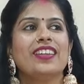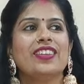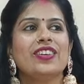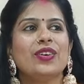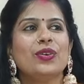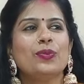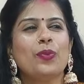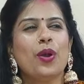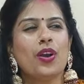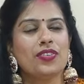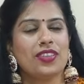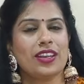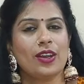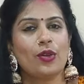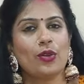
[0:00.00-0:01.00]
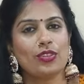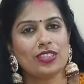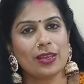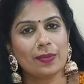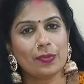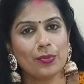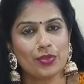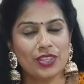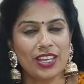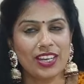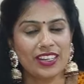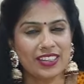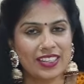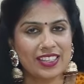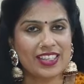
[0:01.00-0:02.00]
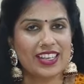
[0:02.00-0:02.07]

तो बहुत सारे लोग जब मुझे इंटरेस्ट